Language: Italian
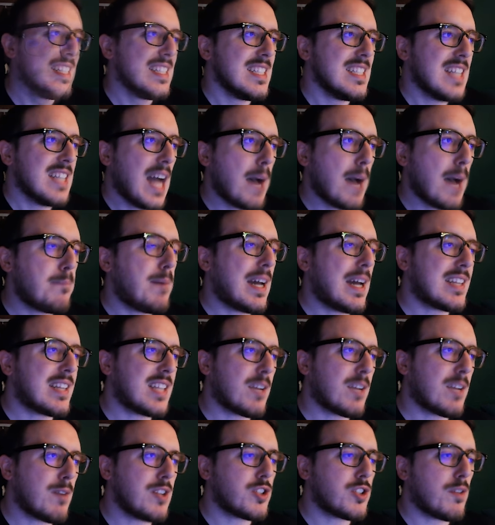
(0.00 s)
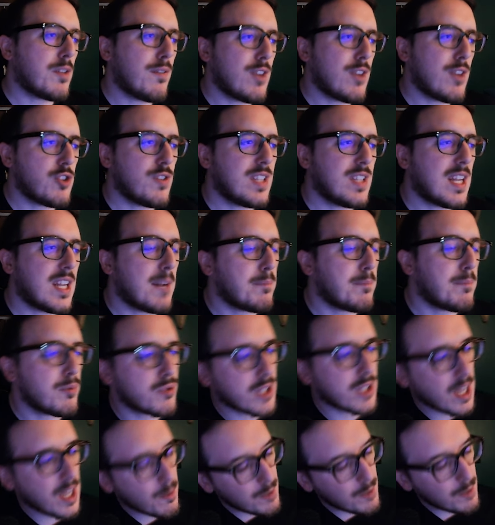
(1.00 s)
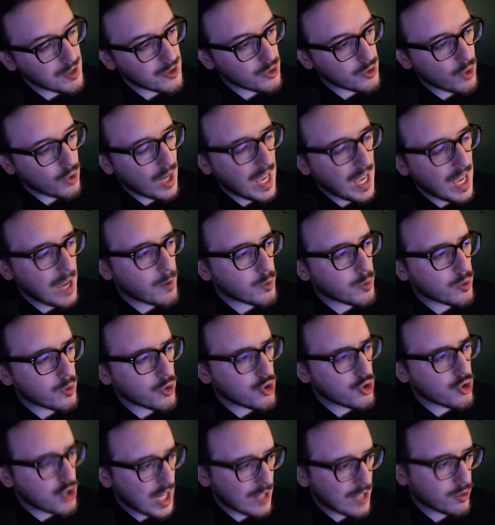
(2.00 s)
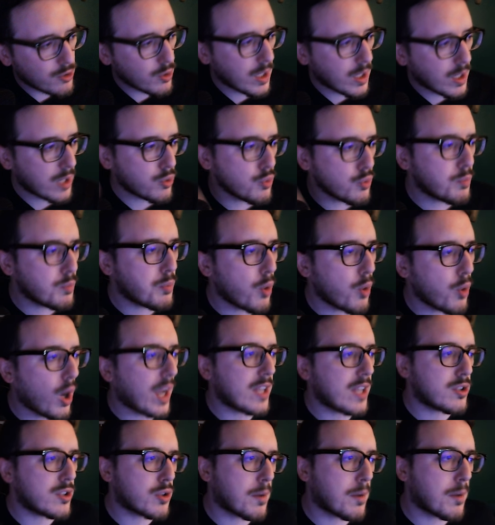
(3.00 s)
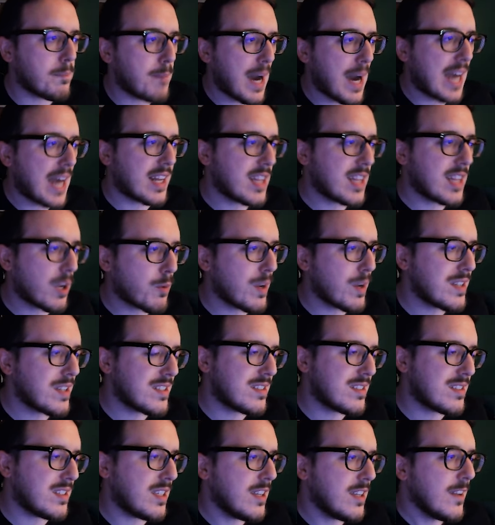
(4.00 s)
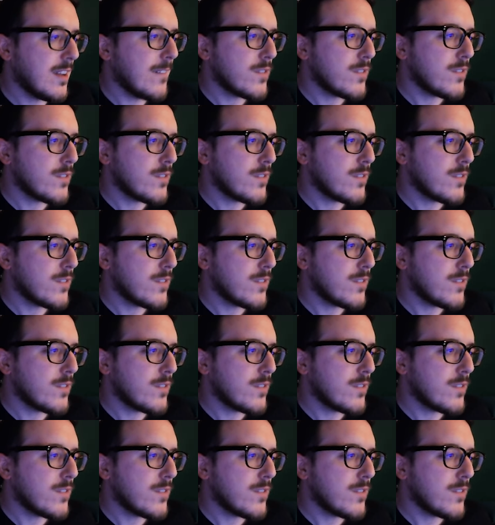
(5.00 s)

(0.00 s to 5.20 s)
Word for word: A parte questo vi faccio vedere appunto che questo è un oggetto che tu puoi droppare da questi